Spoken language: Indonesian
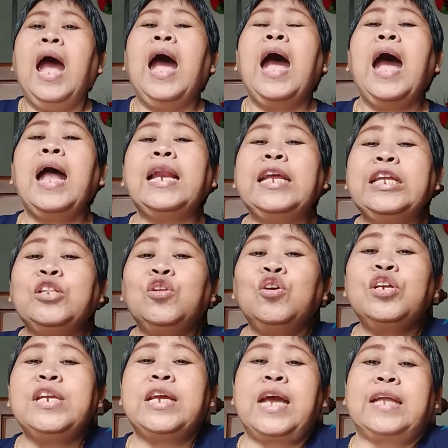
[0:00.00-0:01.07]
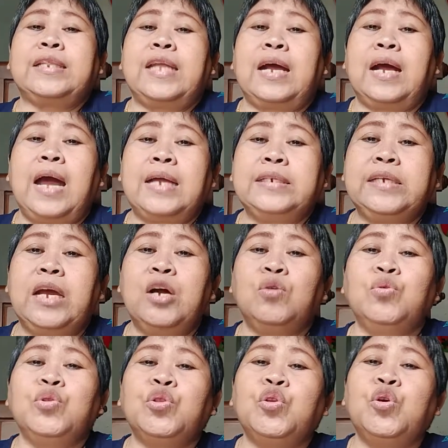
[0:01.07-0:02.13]
Hal itu
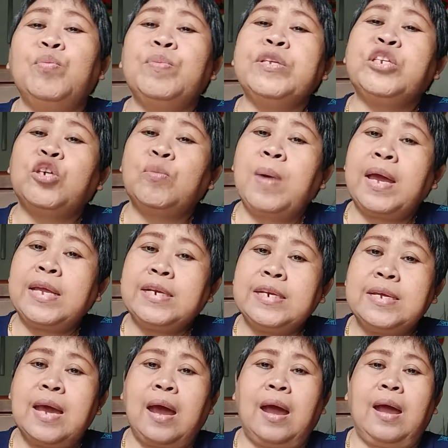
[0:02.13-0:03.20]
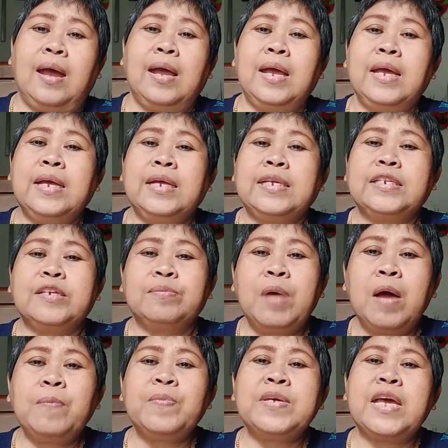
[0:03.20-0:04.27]
dikatakannya untuk mencobai dia,
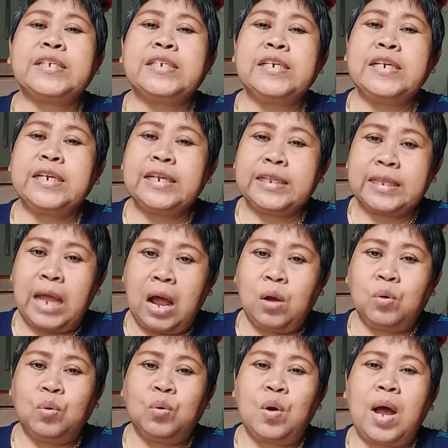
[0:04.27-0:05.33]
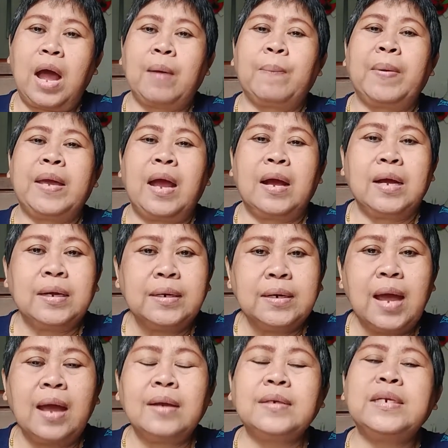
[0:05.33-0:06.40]
sebab ia sendiri tahu apa yang
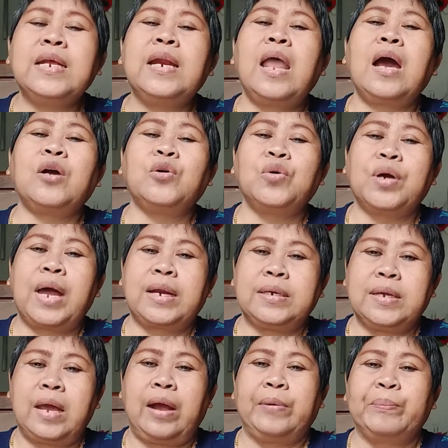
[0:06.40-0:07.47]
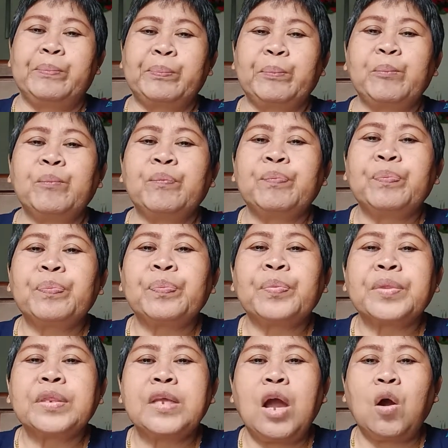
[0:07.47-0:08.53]
hendak dilakukannya.
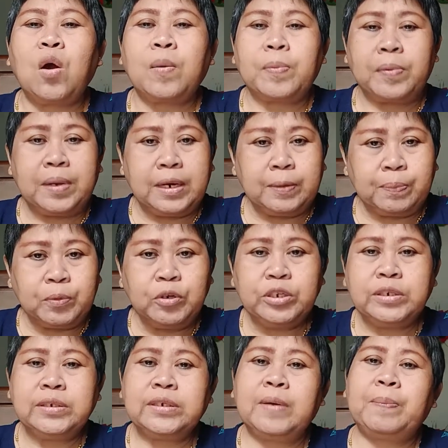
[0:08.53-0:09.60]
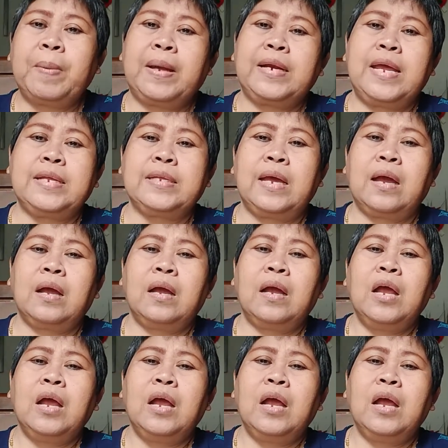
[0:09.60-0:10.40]
Jawab Filipus kepadanya,